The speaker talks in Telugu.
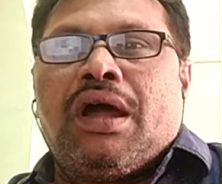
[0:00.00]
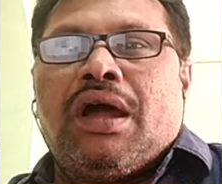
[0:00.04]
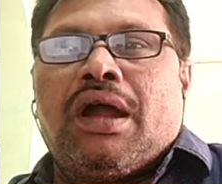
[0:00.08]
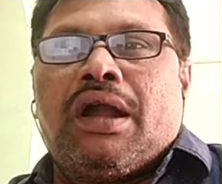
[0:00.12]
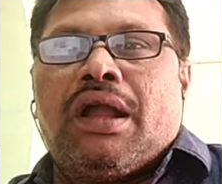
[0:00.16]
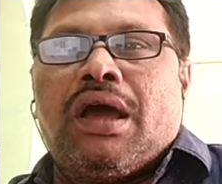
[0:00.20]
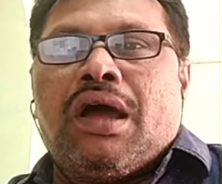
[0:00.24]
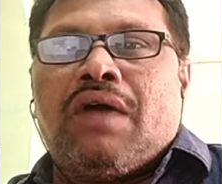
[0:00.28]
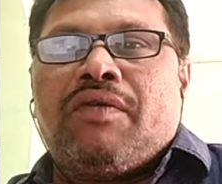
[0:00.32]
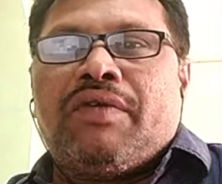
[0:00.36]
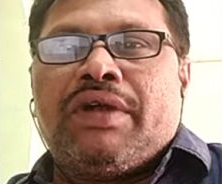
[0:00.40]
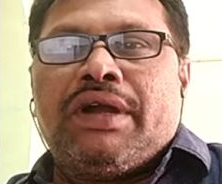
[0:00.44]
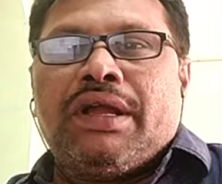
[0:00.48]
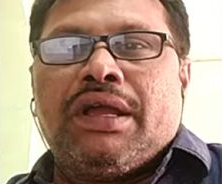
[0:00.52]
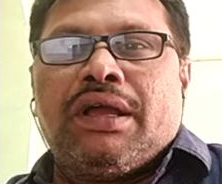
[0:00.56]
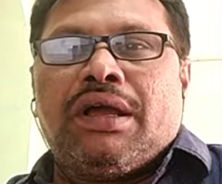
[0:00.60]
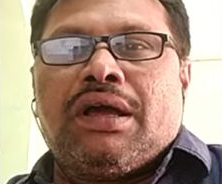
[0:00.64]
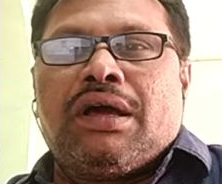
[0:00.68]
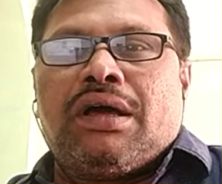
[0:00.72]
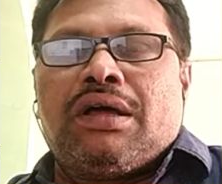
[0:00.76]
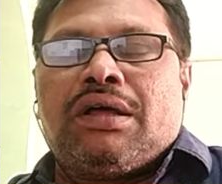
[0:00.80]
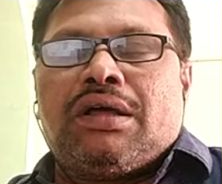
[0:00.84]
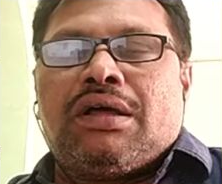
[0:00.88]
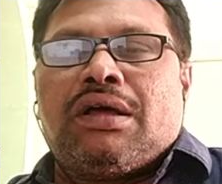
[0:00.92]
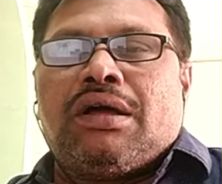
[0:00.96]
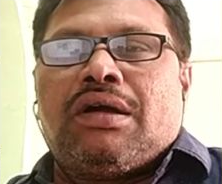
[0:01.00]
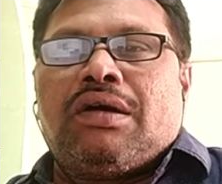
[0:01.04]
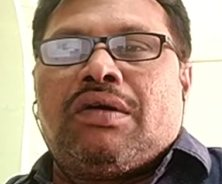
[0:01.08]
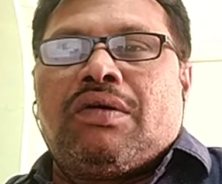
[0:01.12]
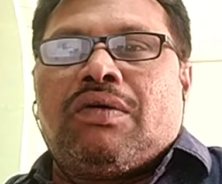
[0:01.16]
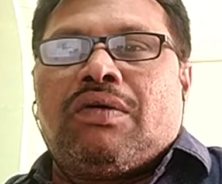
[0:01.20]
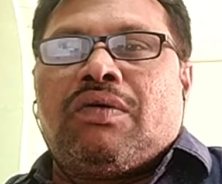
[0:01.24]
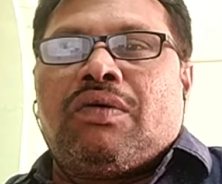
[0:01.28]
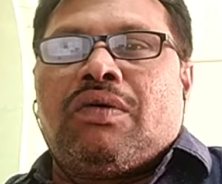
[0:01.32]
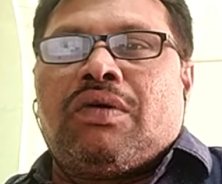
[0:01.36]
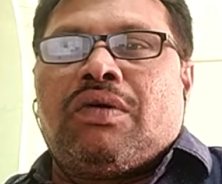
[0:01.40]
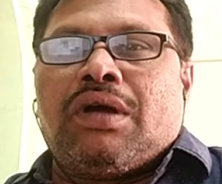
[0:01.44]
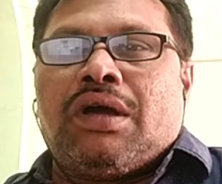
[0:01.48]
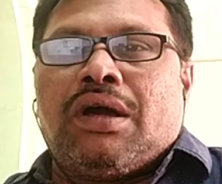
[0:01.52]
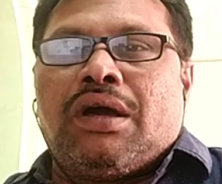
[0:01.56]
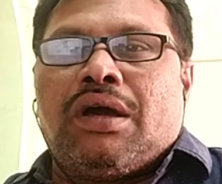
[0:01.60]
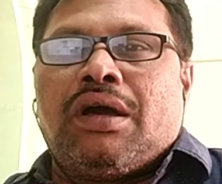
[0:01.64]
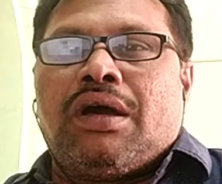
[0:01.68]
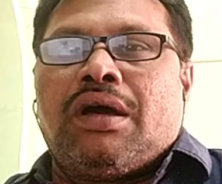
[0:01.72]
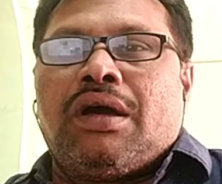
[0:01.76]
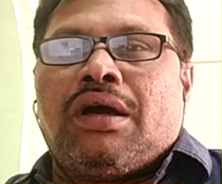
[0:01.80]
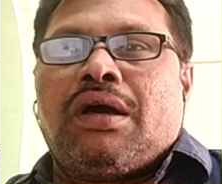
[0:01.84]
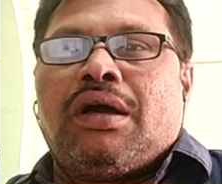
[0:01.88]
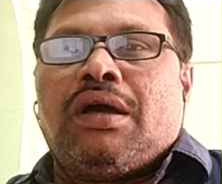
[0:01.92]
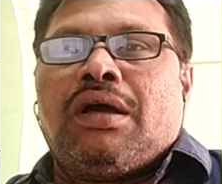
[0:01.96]
అడావిడిగా ఒక
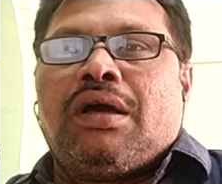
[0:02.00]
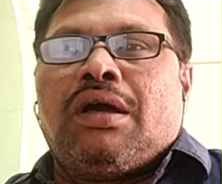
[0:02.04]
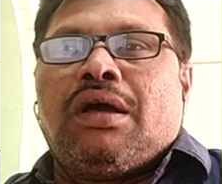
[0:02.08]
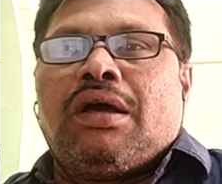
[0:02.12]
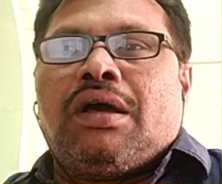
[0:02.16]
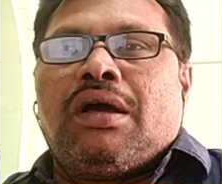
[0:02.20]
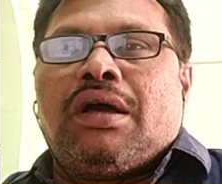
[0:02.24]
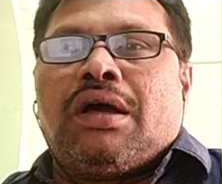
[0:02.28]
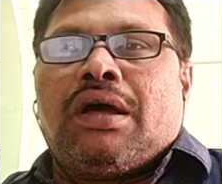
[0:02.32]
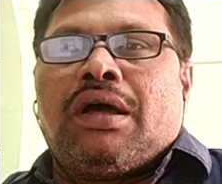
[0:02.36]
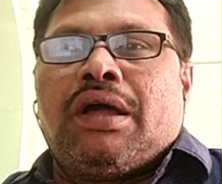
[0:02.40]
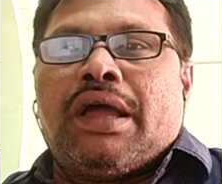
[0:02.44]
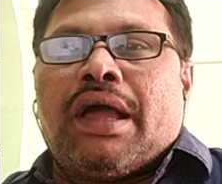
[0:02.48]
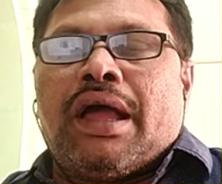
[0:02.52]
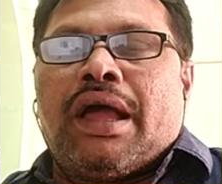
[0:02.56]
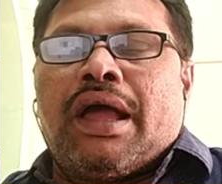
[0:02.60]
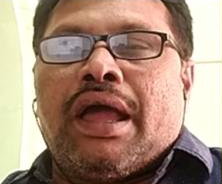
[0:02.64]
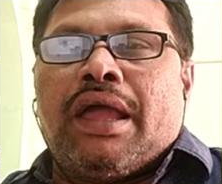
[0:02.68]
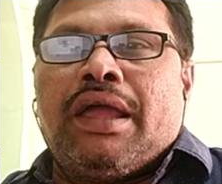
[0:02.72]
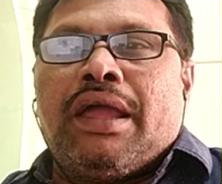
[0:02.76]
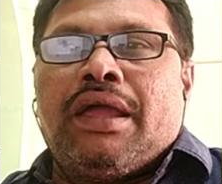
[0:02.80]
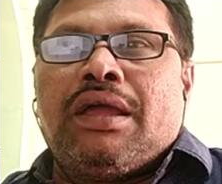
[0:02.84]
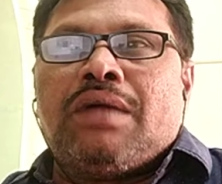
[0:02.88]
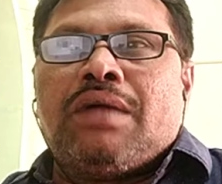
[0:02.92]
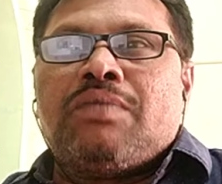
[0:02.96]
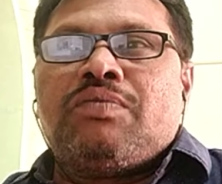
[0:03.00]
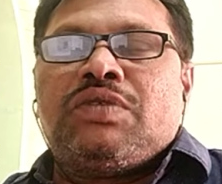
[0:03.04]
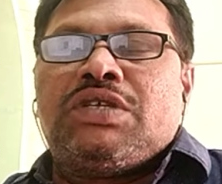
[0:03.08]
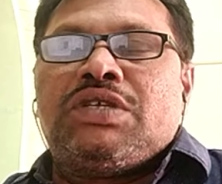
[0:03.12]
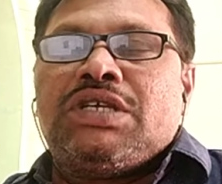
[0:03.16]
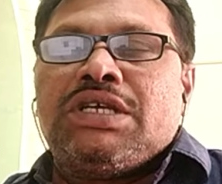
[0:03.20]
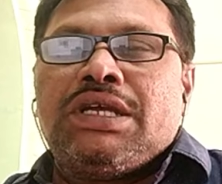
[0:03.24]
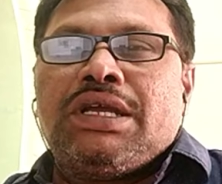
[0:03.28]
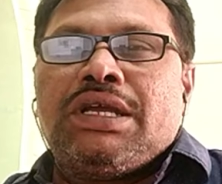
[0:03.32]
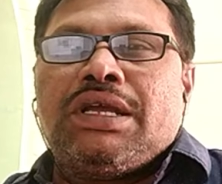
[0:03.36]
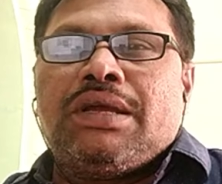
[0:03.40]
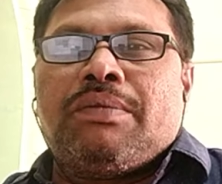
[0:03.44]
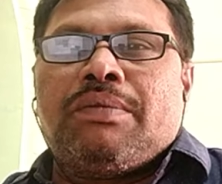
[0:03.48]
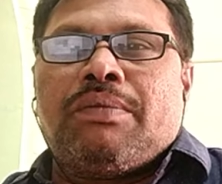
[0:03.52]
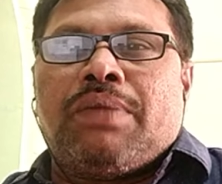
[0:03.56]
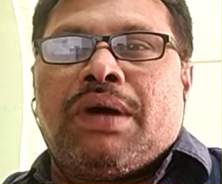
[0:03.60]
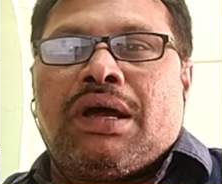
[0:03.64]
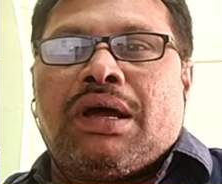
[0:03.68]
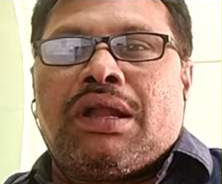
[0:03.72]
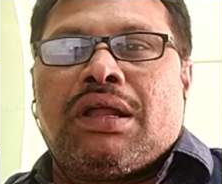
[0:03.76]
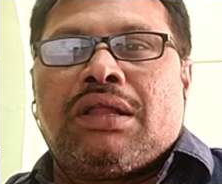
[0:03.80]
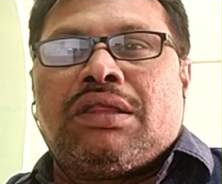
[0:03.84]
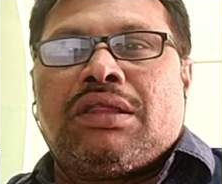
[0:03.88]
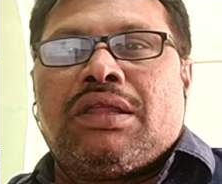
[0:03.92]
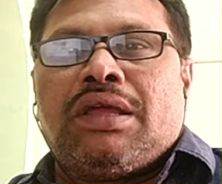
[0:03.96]
ఐఎంజి
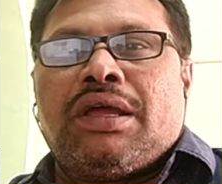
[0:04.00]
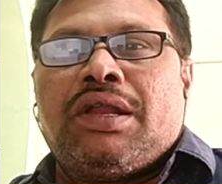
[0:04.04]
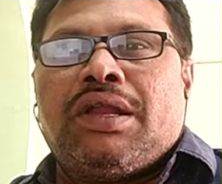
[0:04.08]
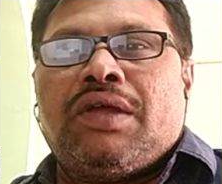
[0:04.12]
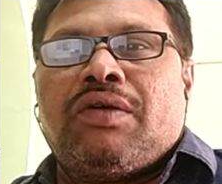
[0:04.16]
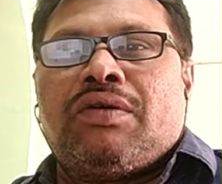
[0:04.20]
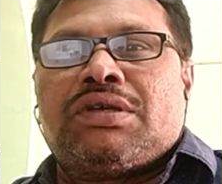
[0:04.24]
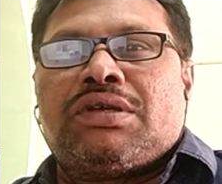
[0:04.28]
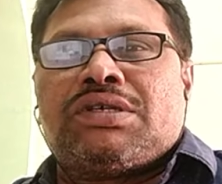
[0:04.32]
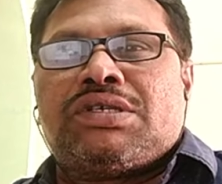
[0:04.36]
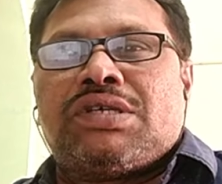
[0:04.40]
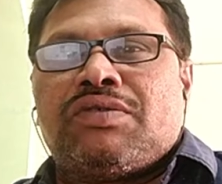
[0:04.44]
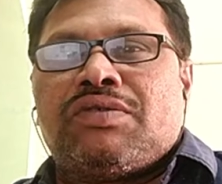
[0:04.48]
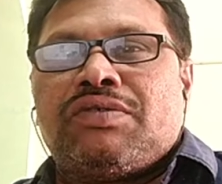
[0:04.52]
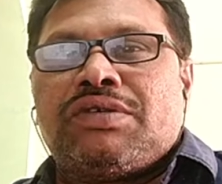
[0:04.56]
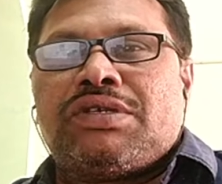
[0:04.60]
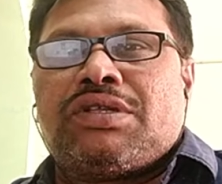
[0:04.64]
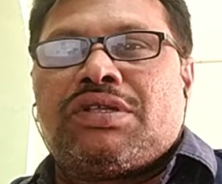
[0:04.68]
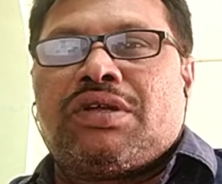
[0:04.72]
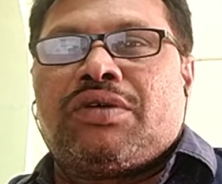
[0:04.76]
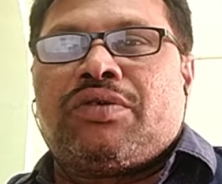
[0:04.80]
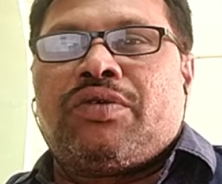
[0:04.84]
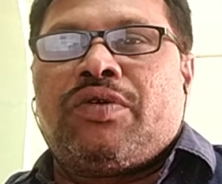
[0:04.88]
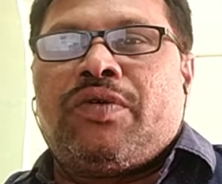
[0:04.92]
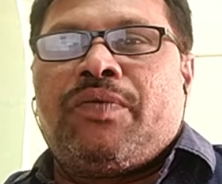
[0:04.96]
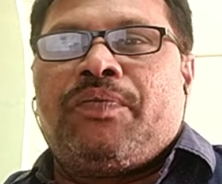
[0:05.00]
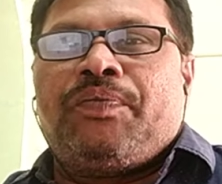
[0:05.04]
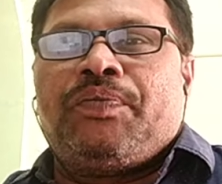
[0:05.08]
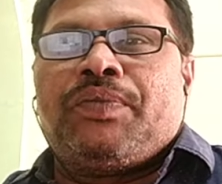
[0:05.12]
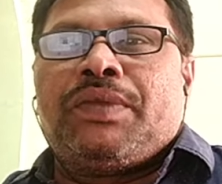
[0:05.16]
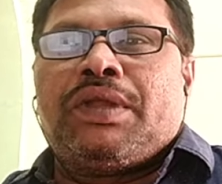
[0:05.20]
భారత్ అనే ఒక సంస్థకు